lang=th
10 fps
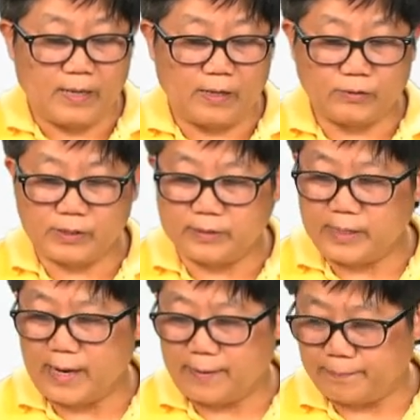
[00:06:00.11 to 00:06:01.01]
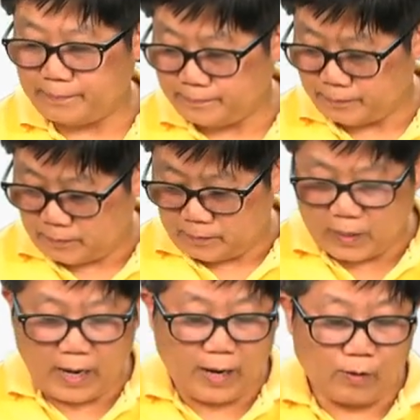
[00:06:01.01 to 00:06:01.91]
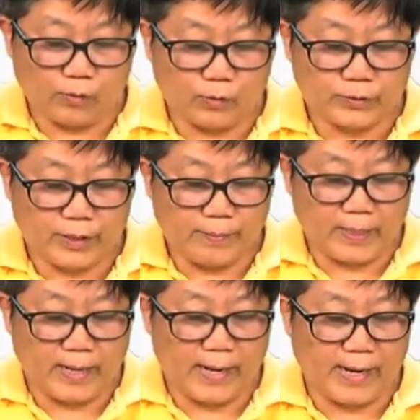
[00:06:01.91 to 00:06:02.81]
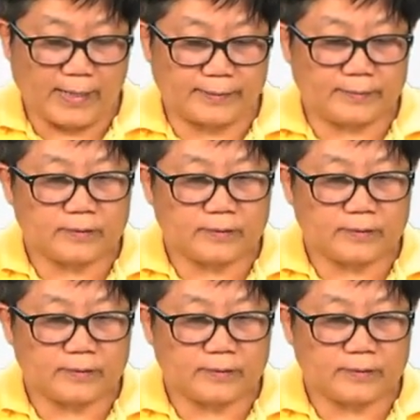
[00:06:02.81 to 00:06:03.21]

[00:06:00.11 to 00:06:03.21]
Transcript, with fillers: เราจึงนำเอาสมการ